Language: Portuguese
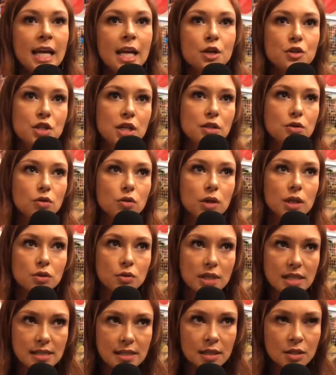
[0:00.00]
Eu já estou há
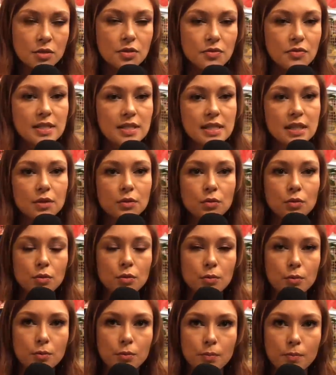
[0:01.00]
dois anos fazendo
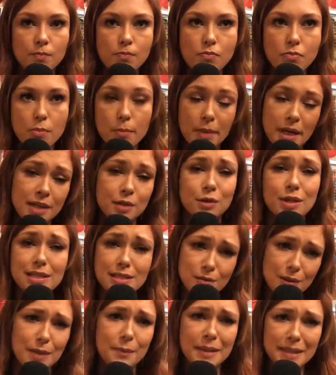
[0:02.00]
um, uma
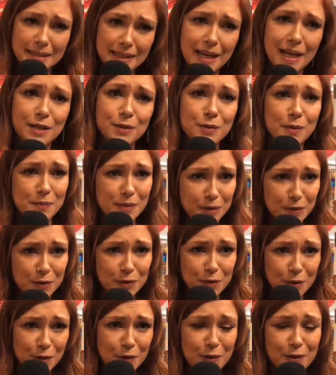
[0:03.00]
reeducação alimentar com a minha
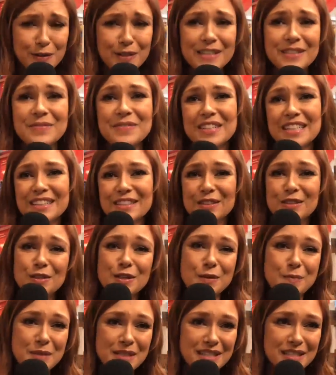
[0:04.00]
nutróloga,
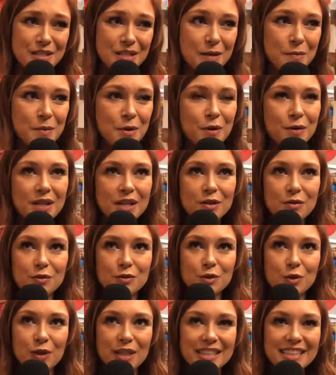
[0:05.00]
doutora Patrícia Moll, e eu
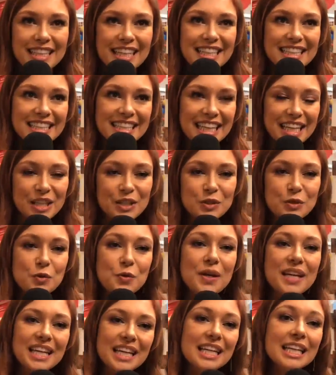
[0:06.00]
estou entendendo
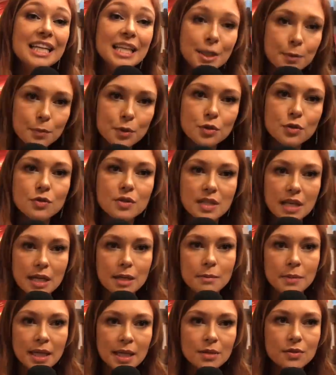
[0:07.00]
o equilíbrio dos
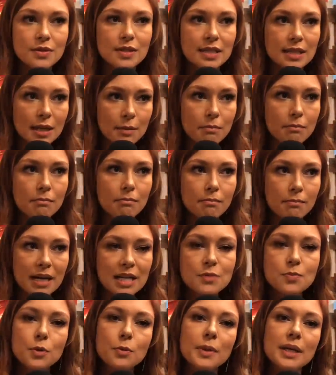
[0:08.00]
alimentos, até
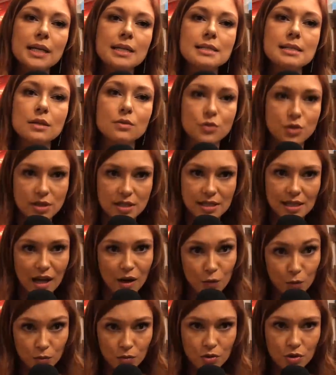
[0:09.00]
mais por uma questão de
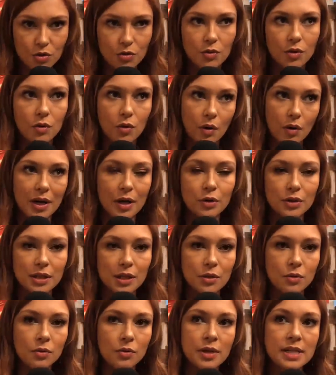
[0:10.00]
saúde do que qualquer
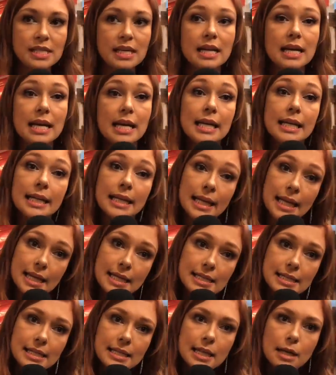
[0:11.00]
outra coisa.
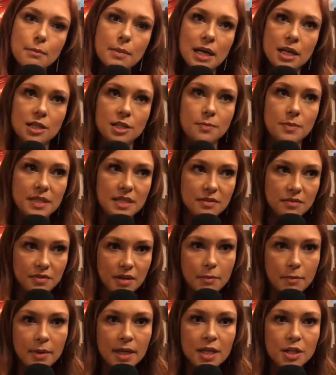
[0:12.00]
Nesse trabalho
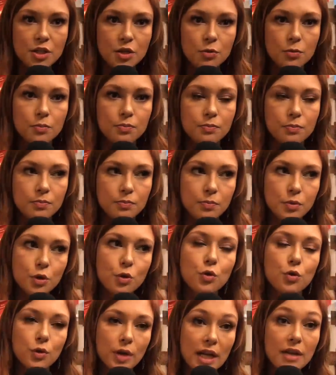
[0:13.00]
especificamente, eu
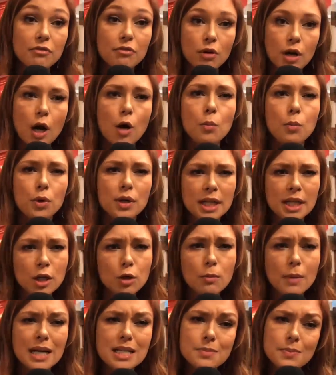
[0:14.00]
procurei focar um
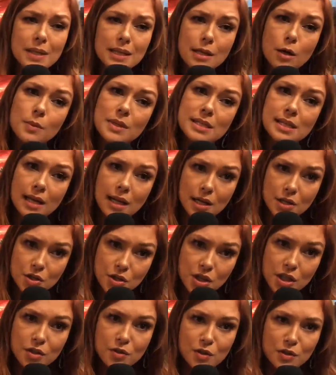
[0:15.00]
pouquinho mais para dar uma
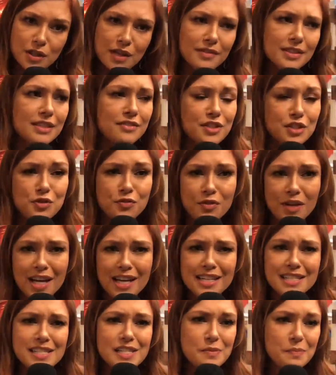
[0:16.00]
secadinha do que eu estava, estava de
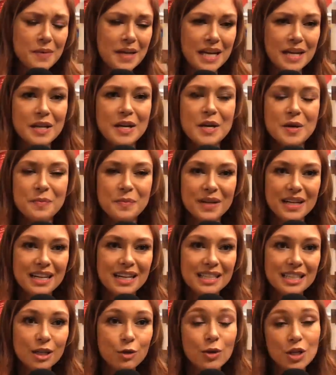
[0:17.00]
férias também, para
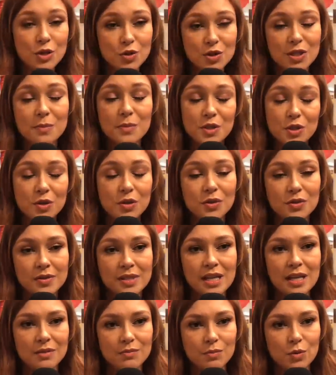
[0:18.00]
adequar justamente que eu ia
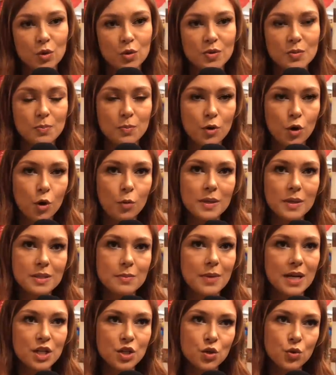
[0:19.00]
usar roupas
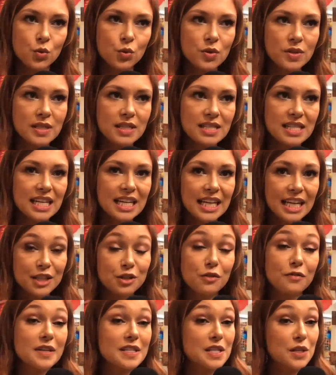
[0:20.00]
mais justas. E
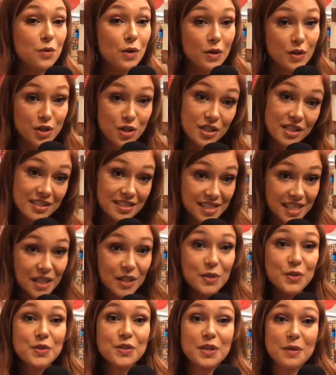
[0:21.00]
estou fazendo aula de
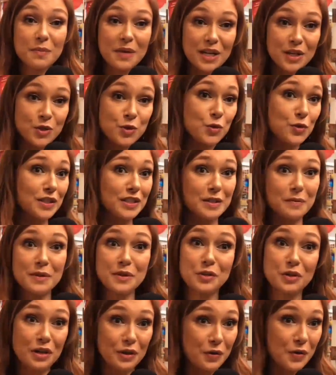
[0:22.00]
tecidos isso também ajuda, também
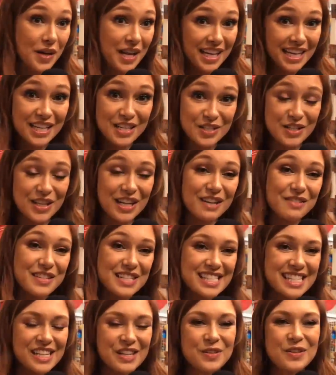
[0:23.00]
estou na correria de
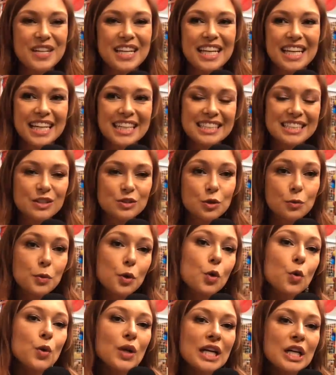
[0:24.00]
gravação, então estou
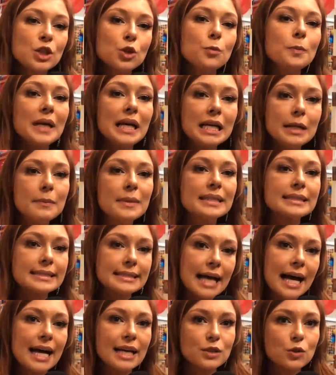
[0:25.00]
procurando me
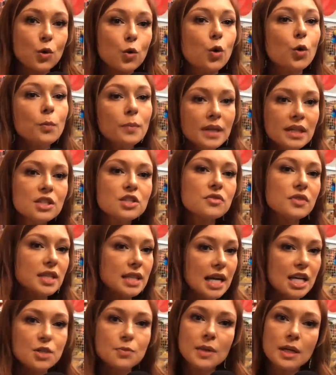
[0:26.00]
alimentar com comida de
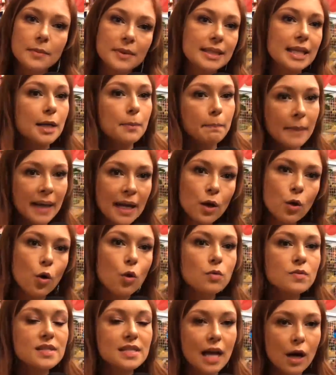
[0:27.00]
verdade, me alimentar bem
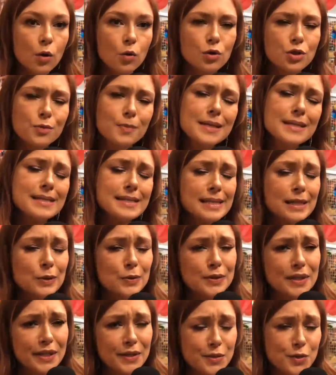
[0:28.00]
com saúde, mas
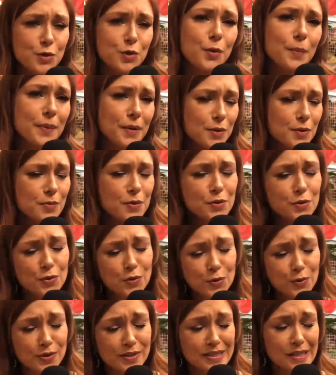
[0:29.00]
não deixo de comer os meus
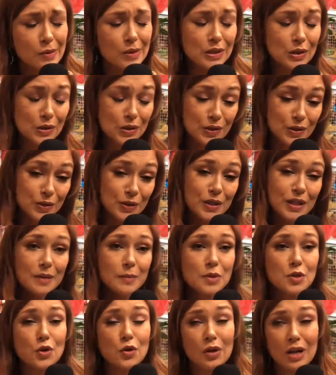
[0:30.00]
doces, que eu adoro,
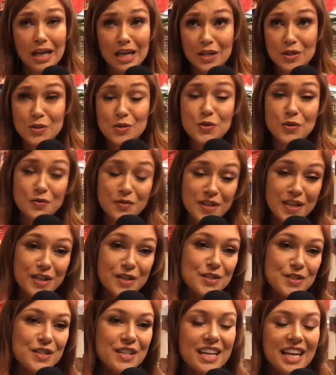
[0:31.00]
meu chocolate,
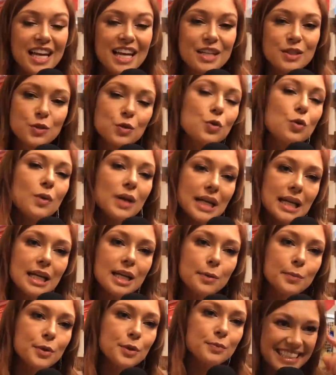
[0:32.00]
sorvete, é, tudo com
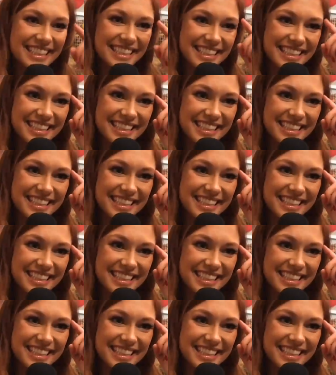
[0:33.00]
equilíbrio.